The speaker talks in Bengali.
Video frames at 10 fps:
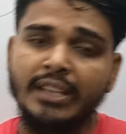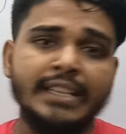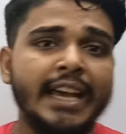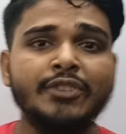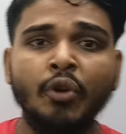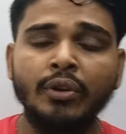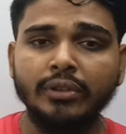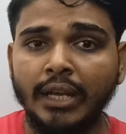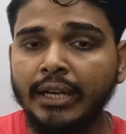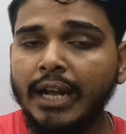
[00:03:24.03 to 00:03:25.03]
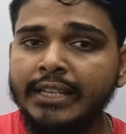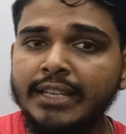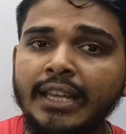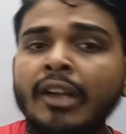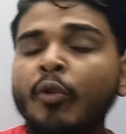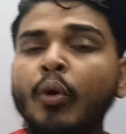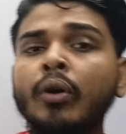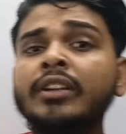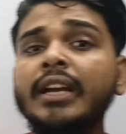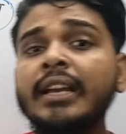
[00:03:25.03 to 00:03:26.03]
সে যখন তার কাজে যায়
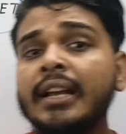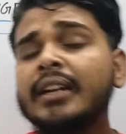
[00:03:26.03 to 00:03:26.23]
কখন যায়